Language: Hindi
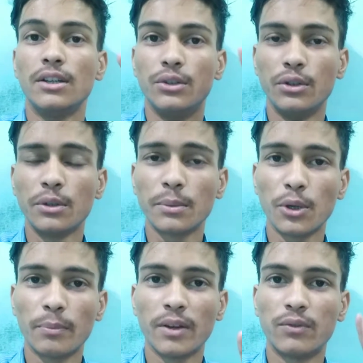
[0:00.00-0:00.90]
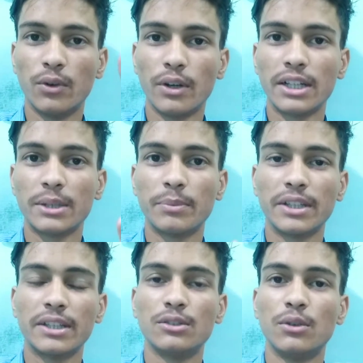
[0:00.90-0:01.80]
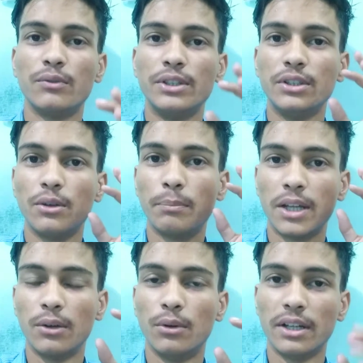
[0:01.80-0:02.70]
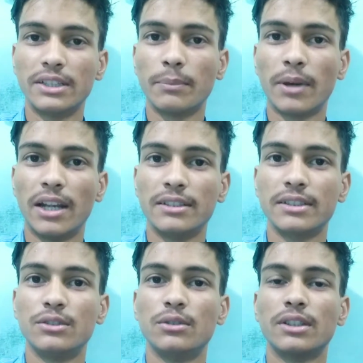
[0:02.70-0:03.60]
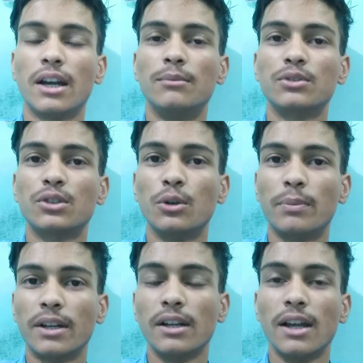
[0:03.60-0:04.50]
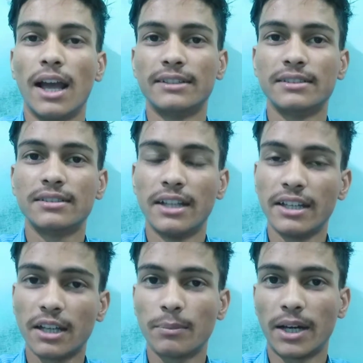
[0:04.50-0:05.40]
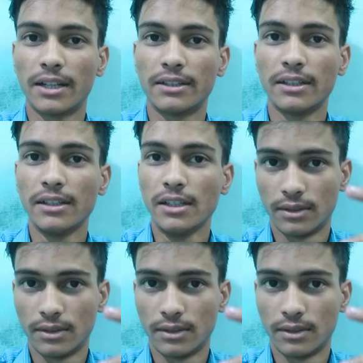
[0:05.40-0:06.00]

यूट्यूब के ऊपर 480p की जो वीडियो प्ले हो रही थी पहले से जो कि हम उसके ऊपर एक्सेस नहीं कर पा रहे थे